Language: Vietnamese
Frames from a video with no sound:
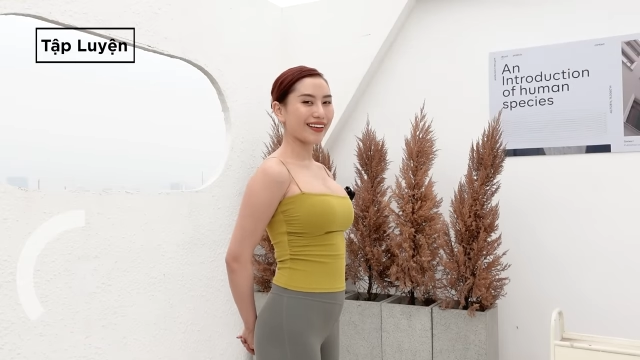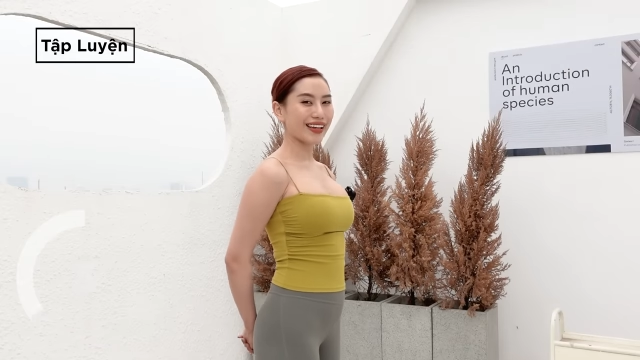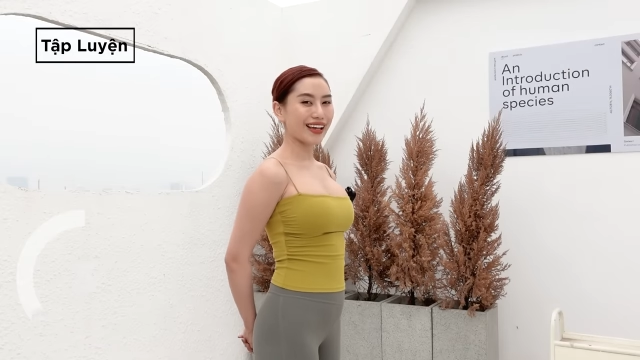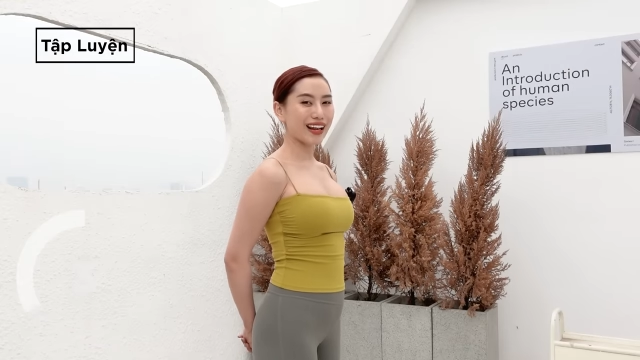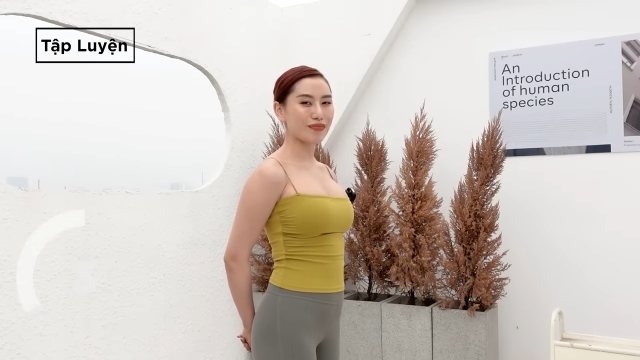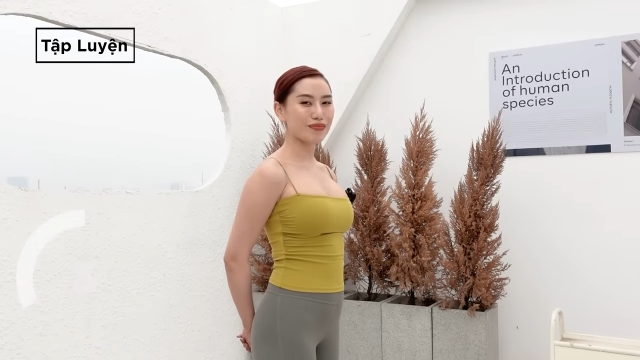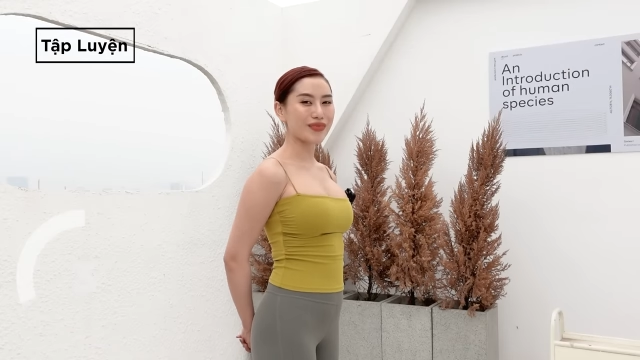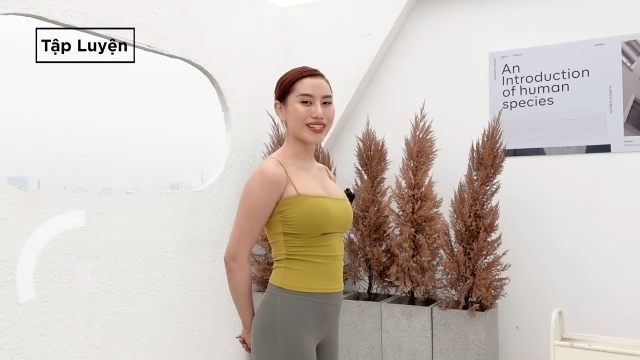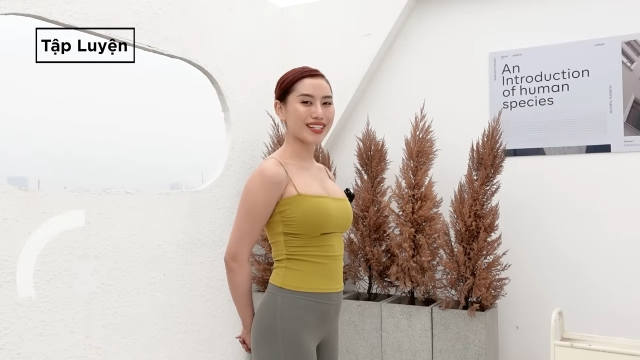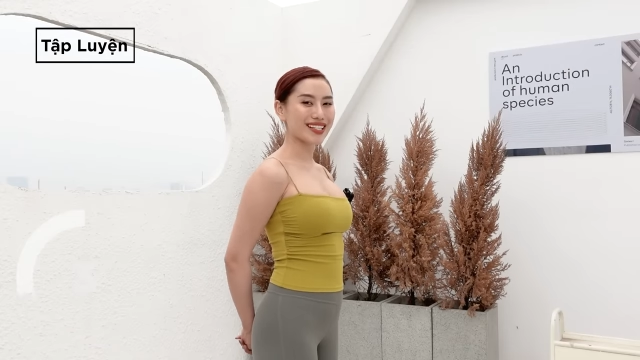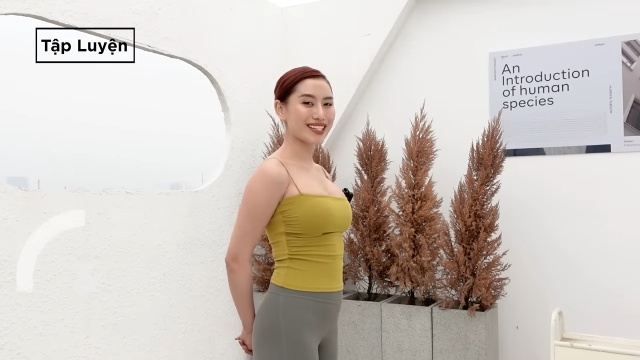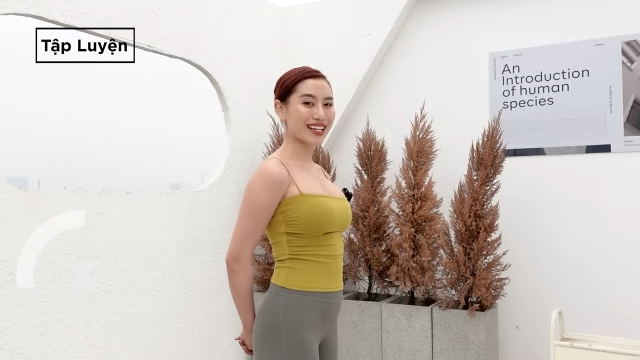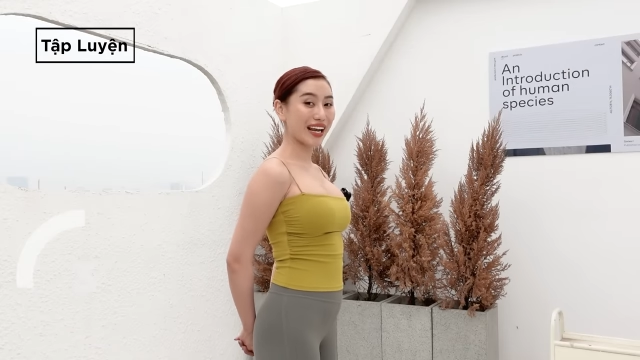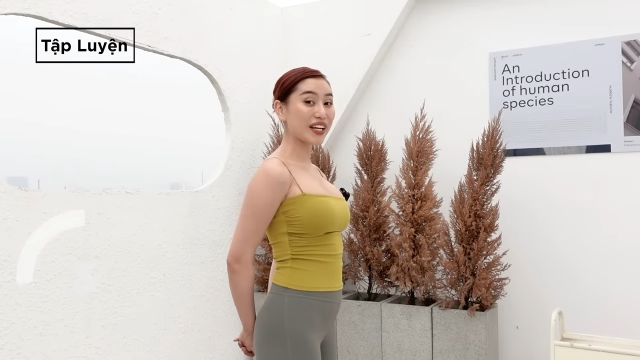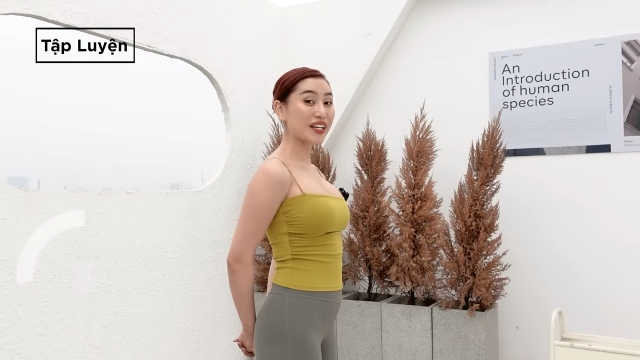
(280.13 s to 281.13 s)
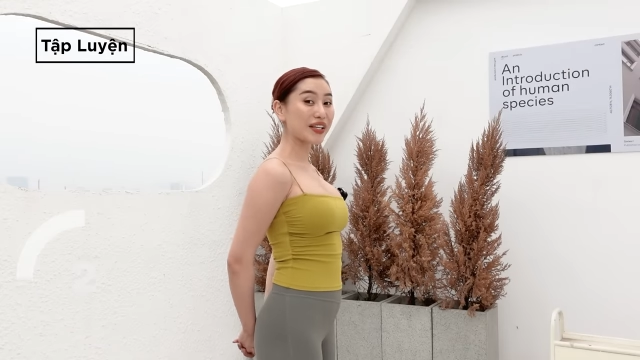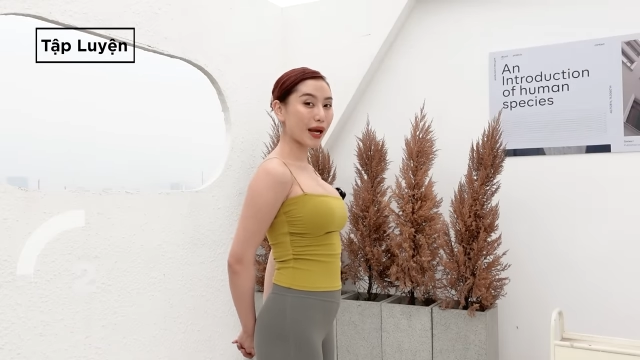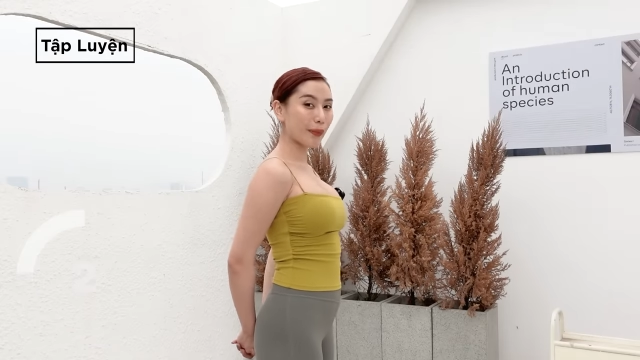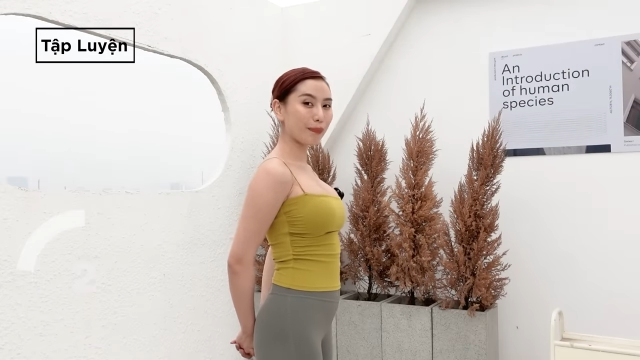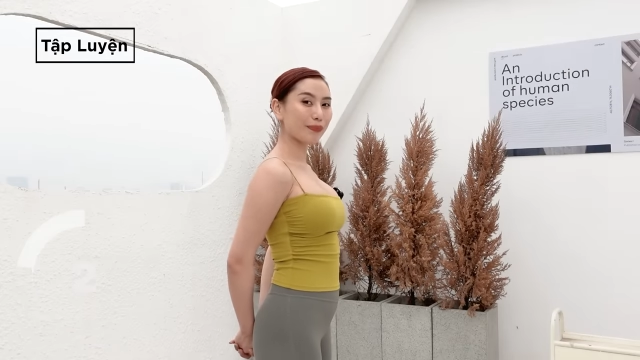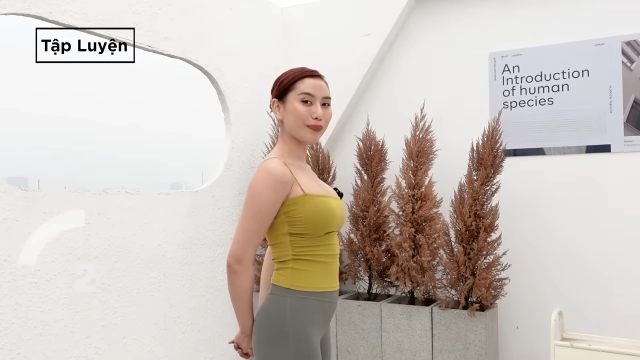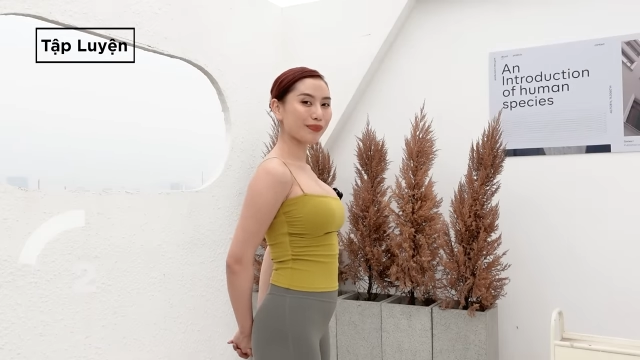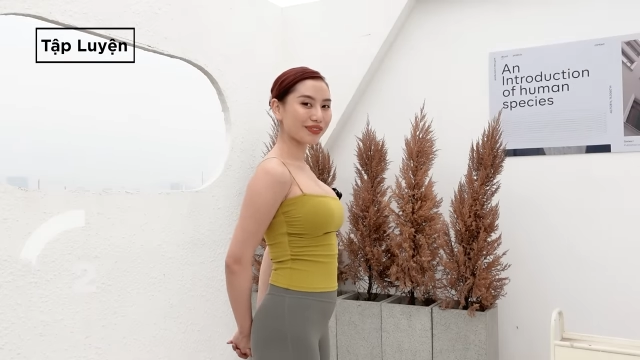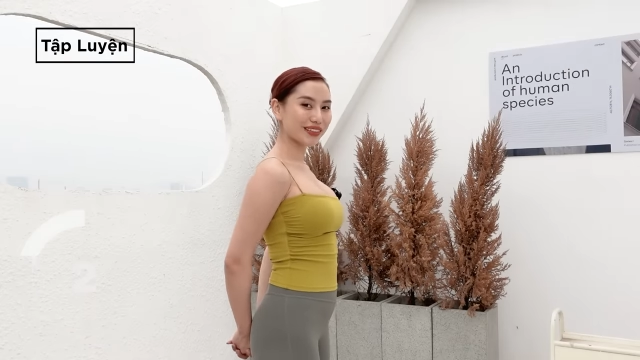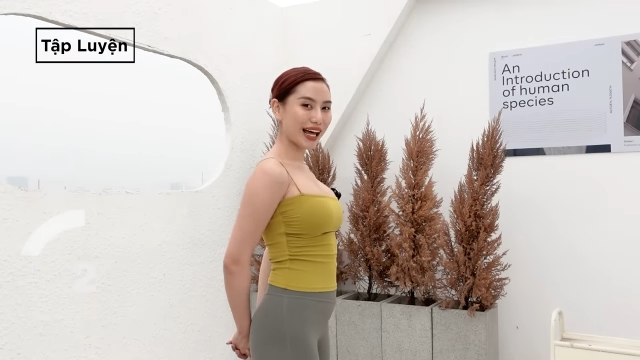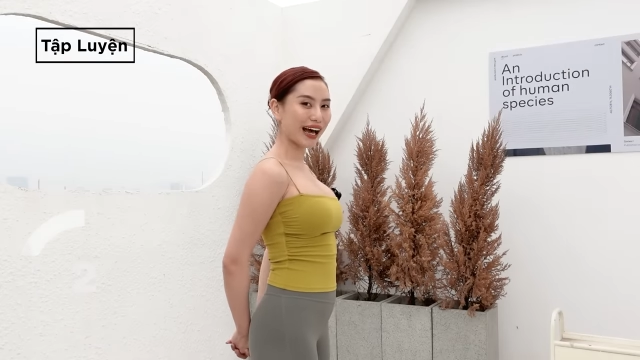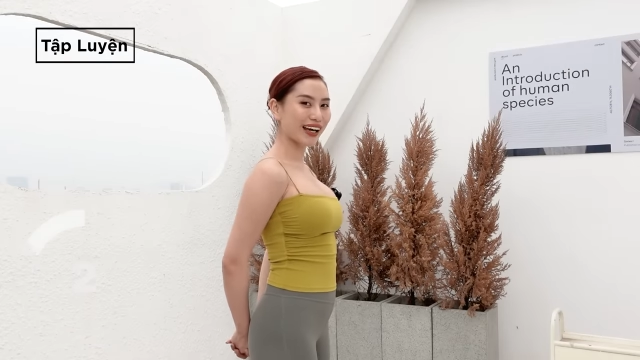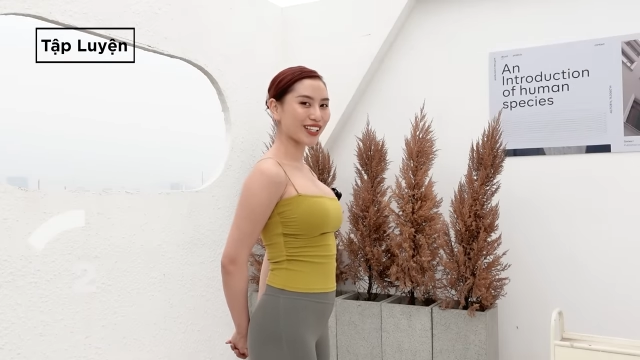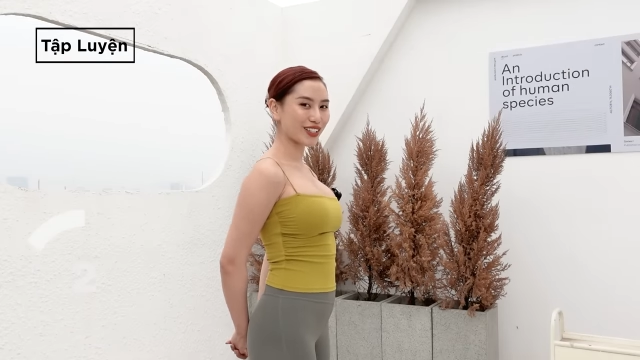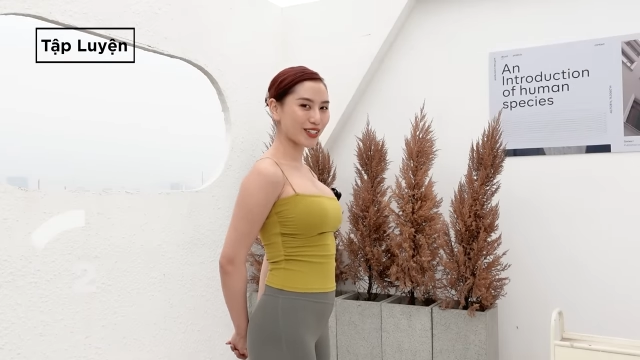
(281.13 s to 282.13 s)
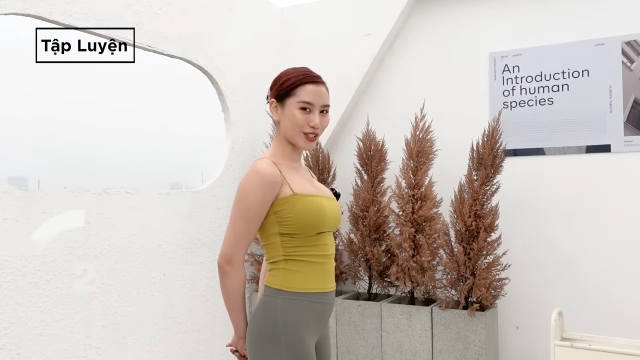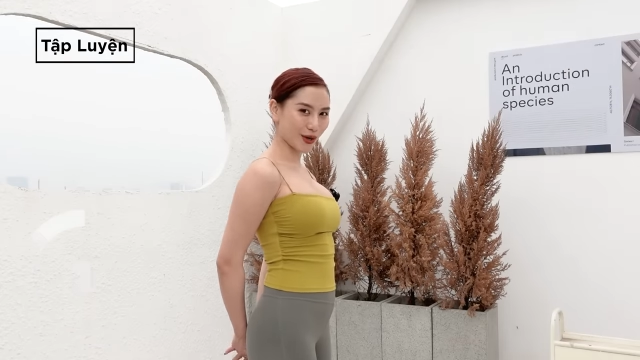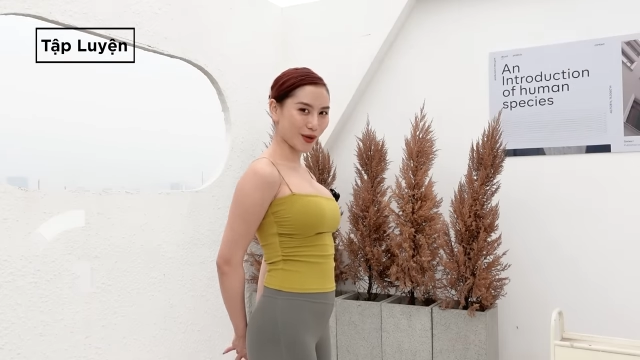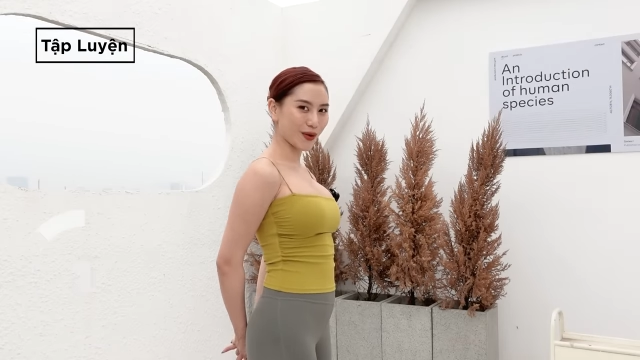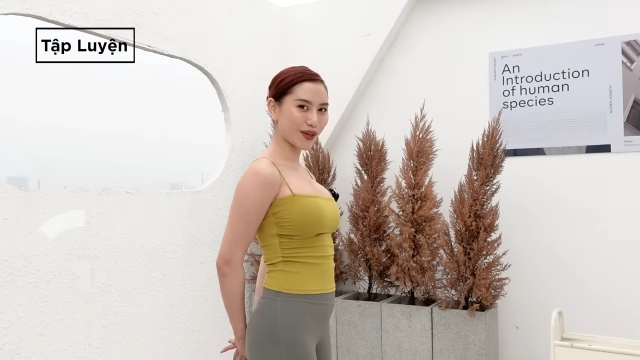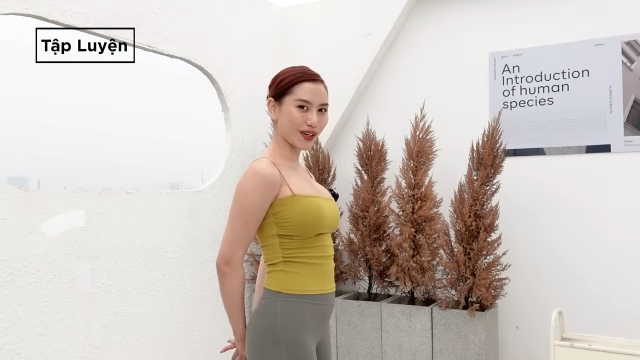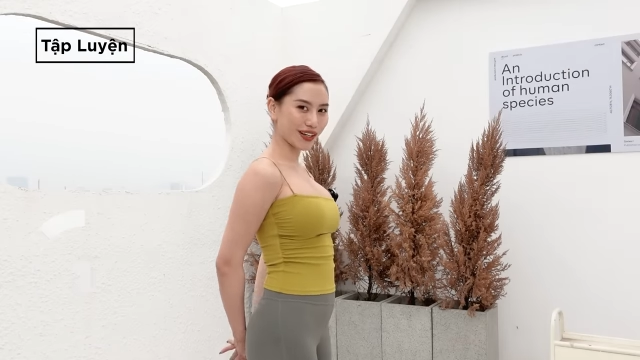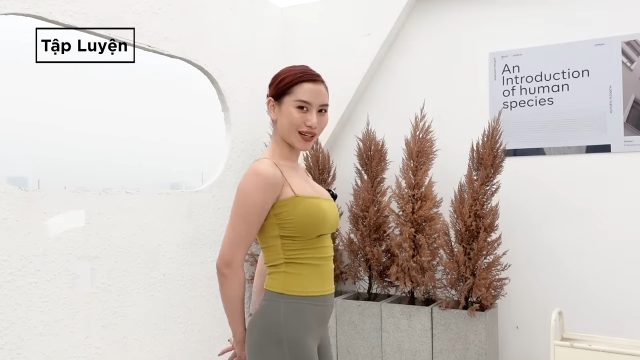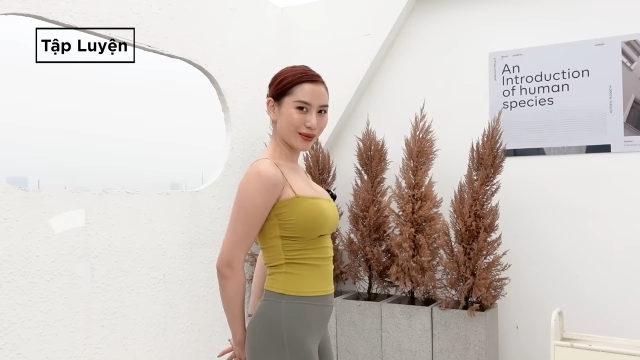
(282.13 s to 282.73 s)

nghĩa là mình sẽ nhấp tại chỗ.